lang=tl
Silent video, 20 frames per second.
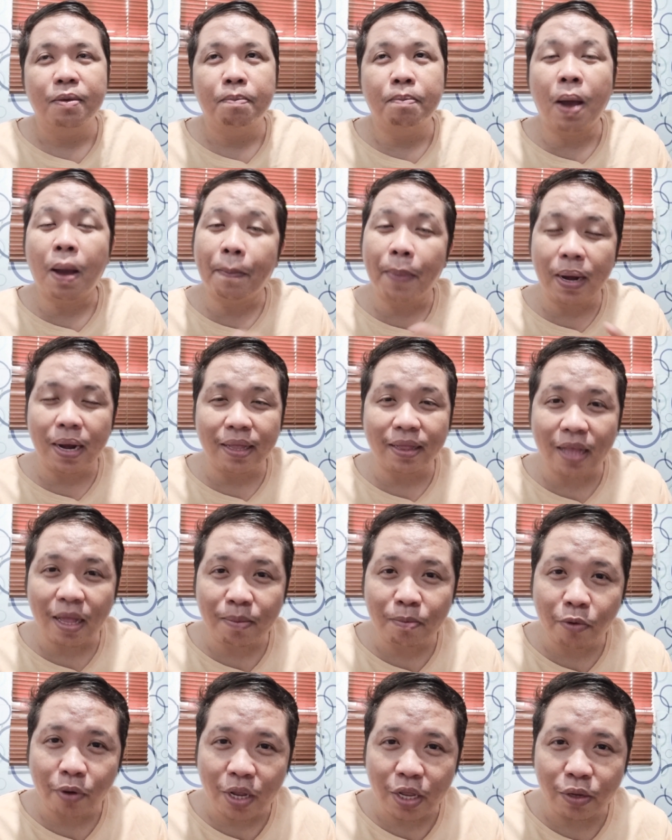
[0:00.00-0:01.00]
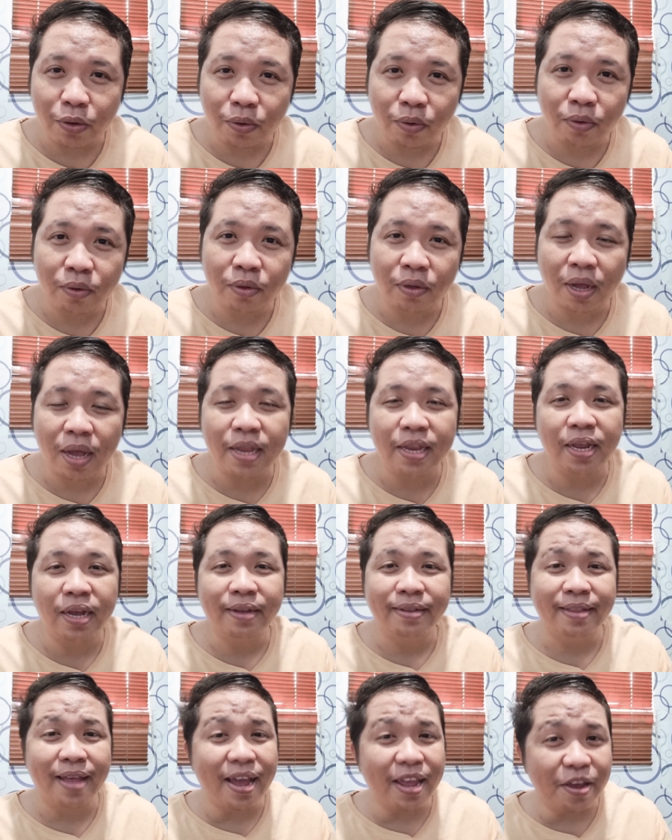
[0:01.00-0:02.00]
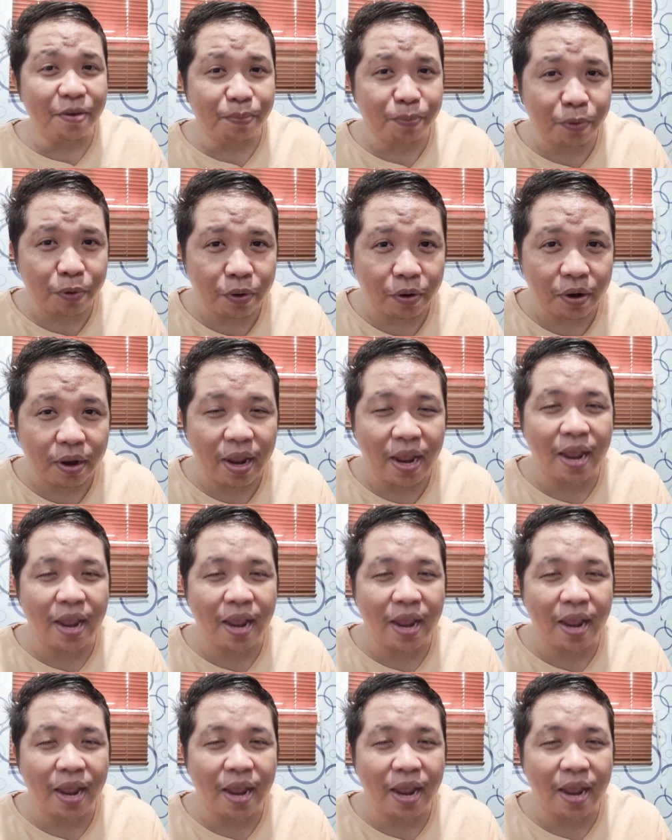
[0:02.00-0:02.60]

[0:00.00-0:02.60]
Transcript: papalitan mo rin yung kanyang diaper.